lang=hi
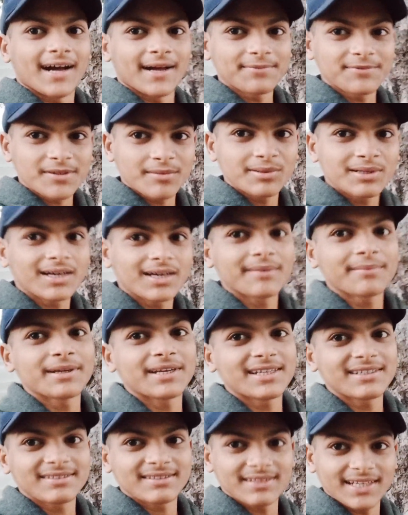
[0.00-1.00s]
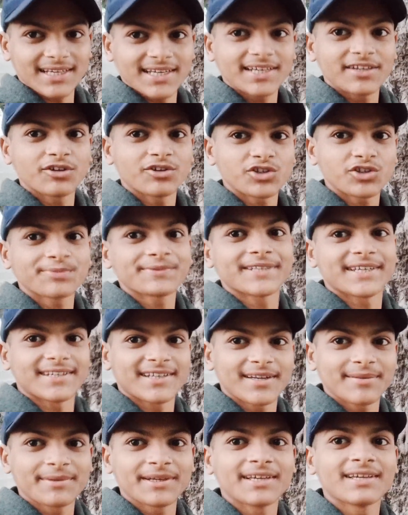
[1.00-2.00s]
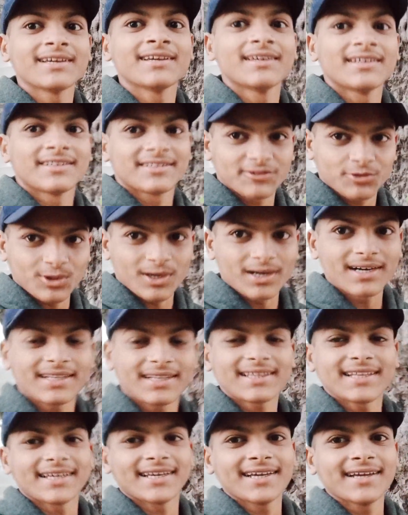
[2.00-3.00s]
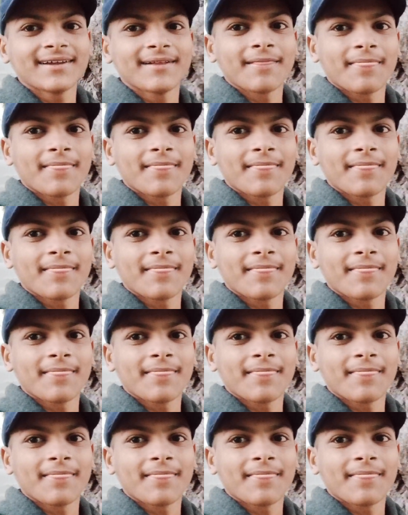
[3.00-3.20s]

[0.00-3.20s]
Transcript: आप सभी का मेरे इस नए यूट्यूब चैनल में स्वागत है